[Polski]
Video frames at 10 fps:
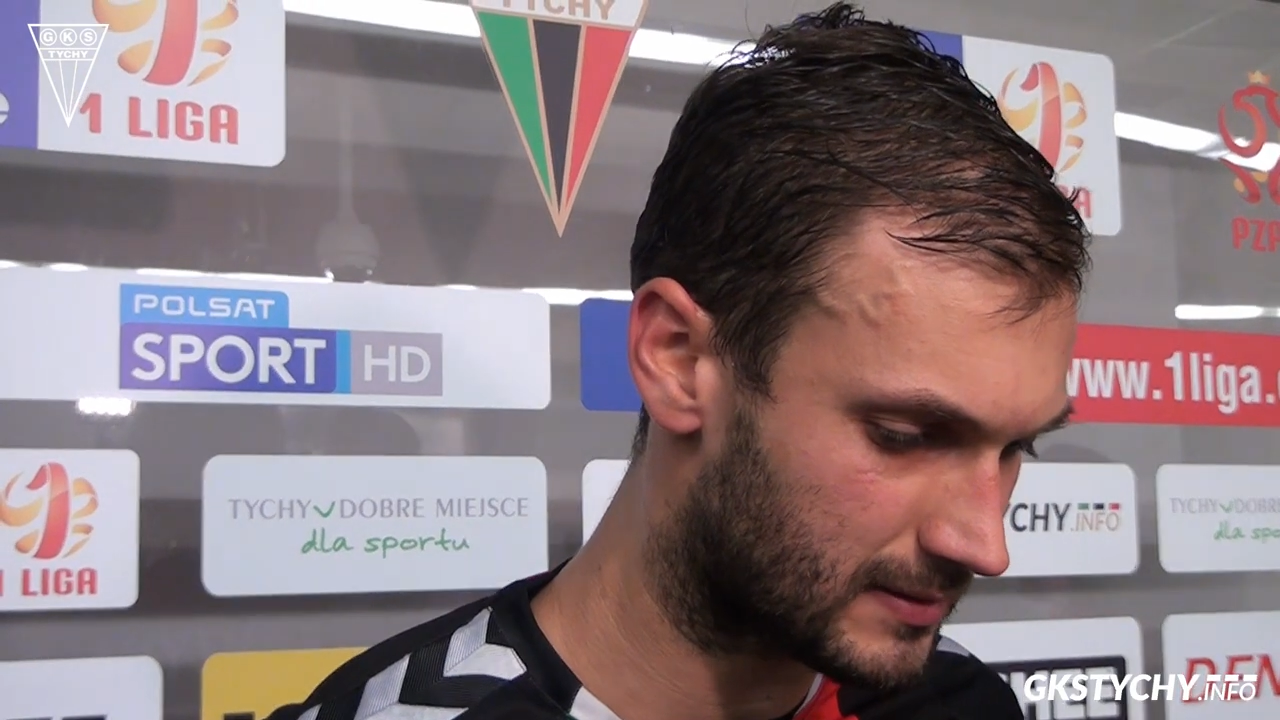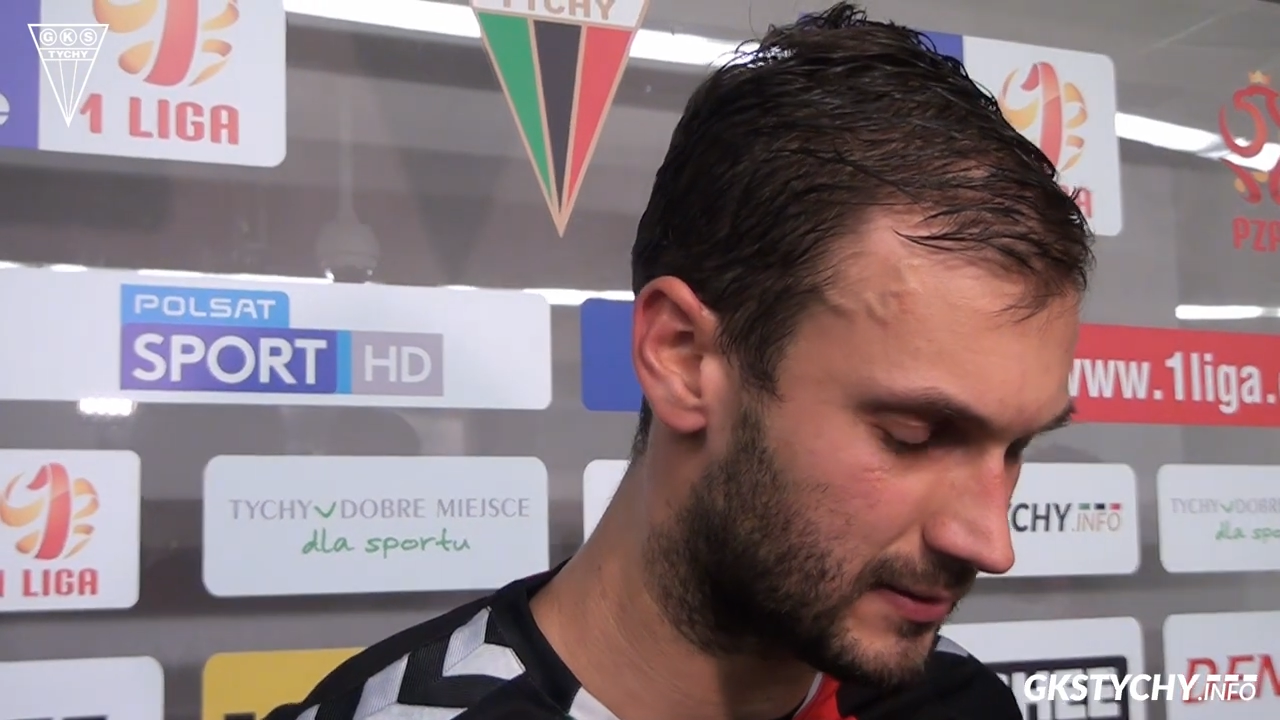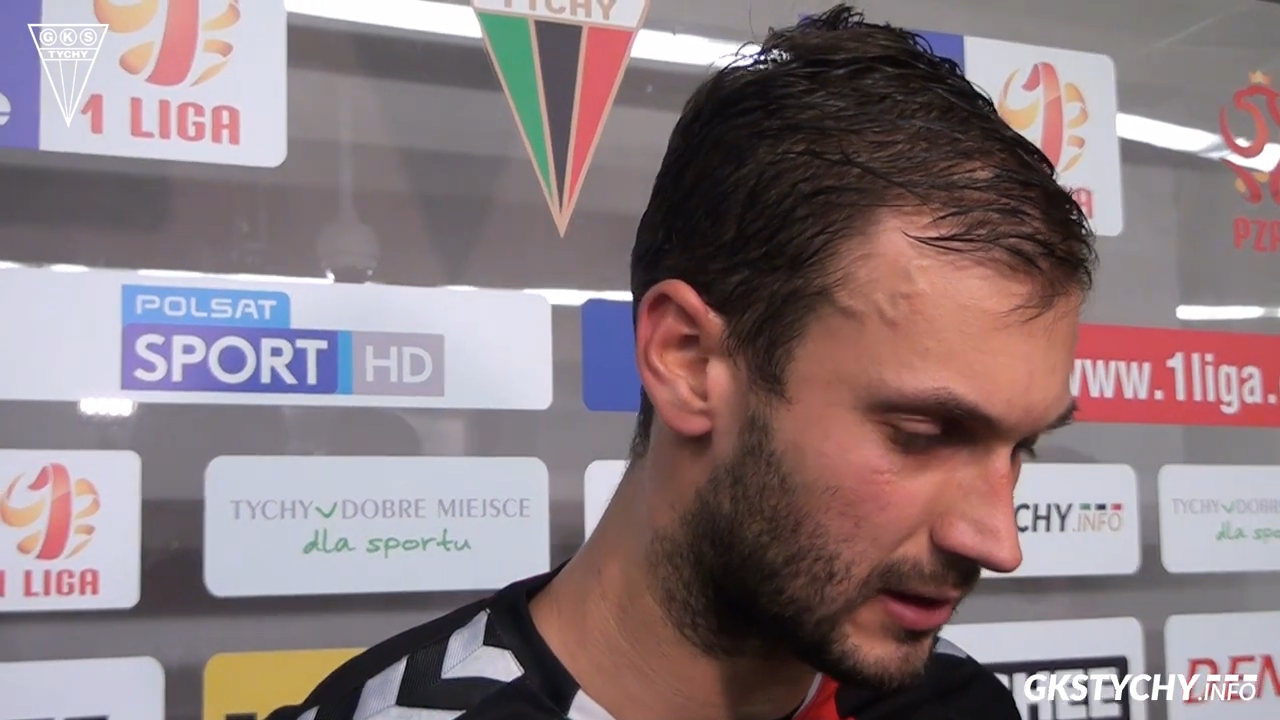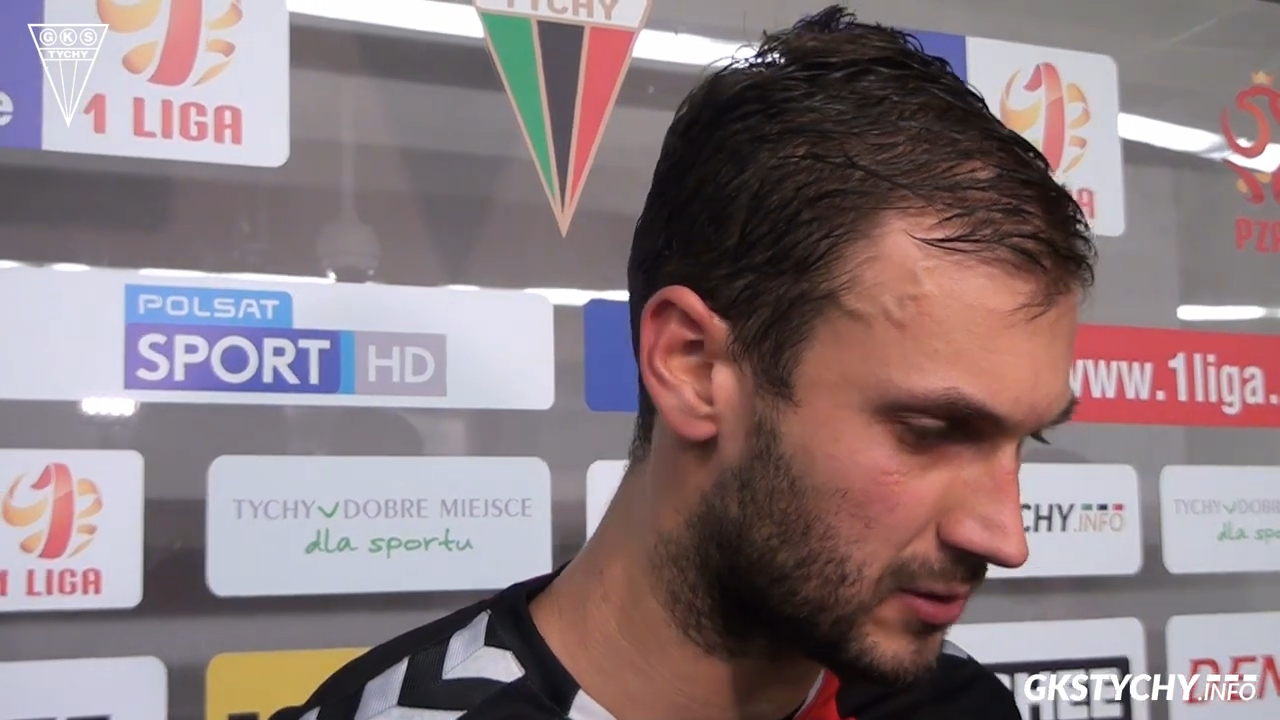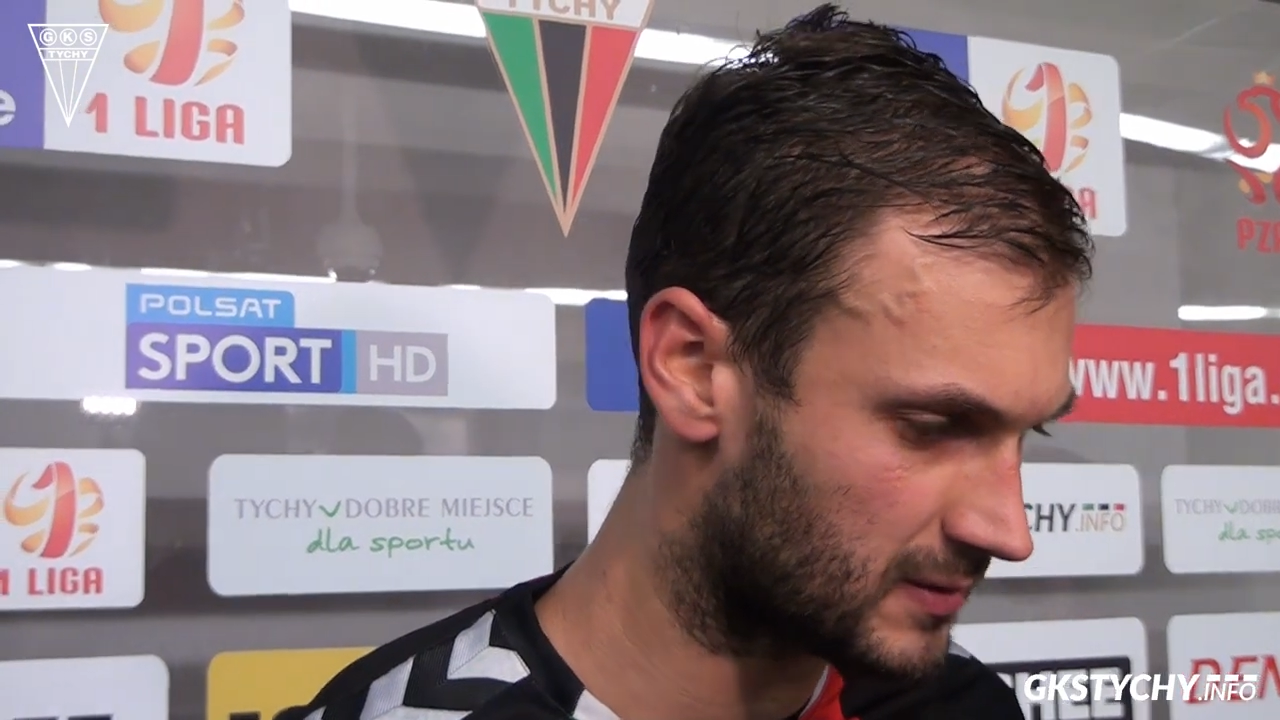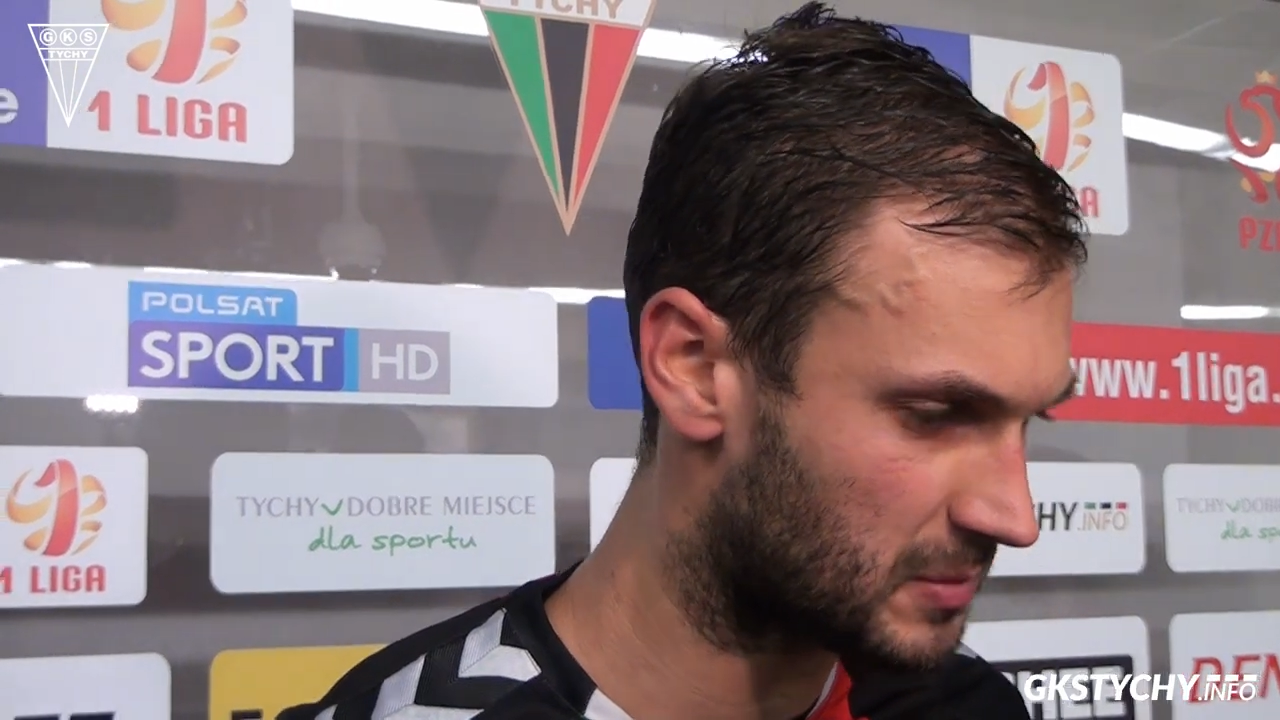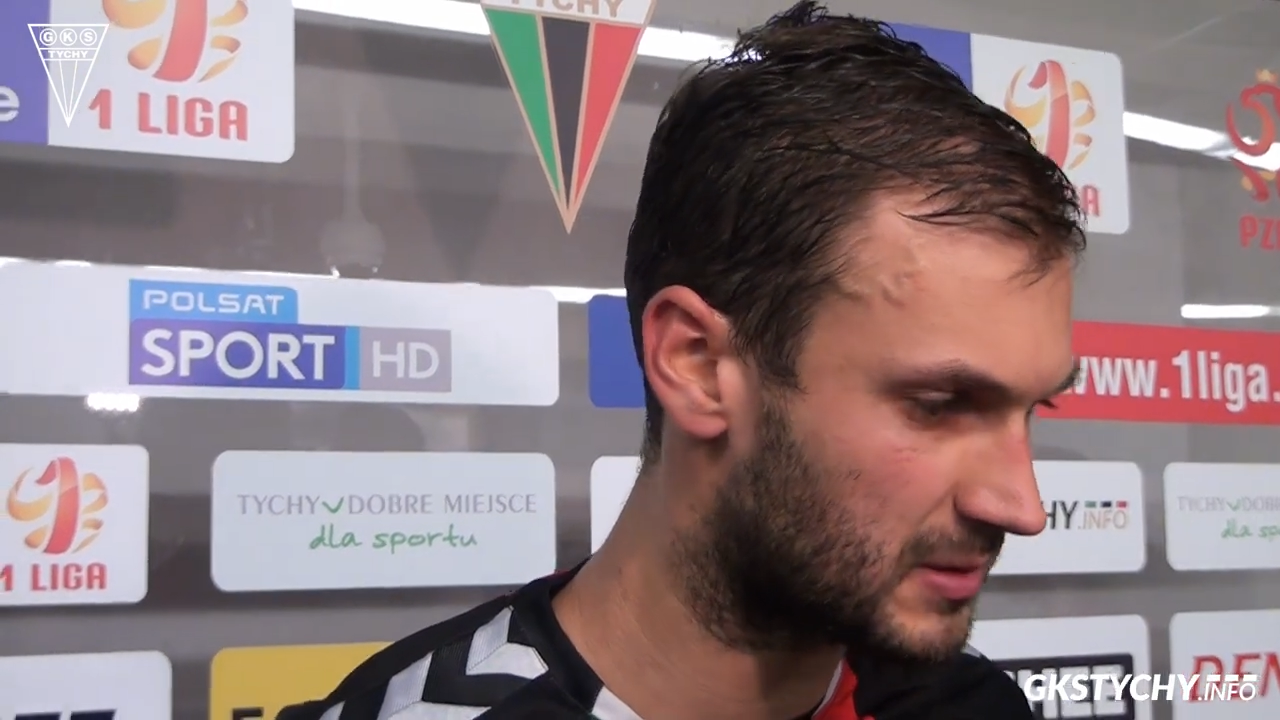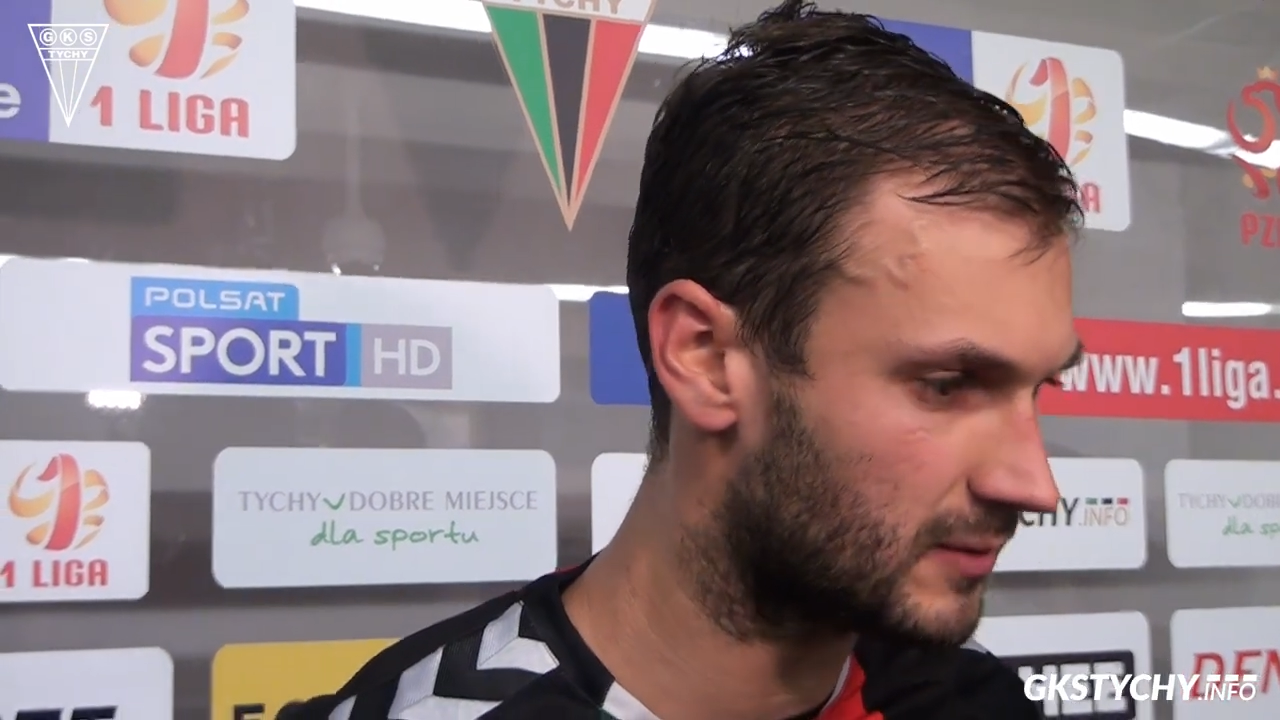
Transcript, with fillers: z wyniku nie jesteśmy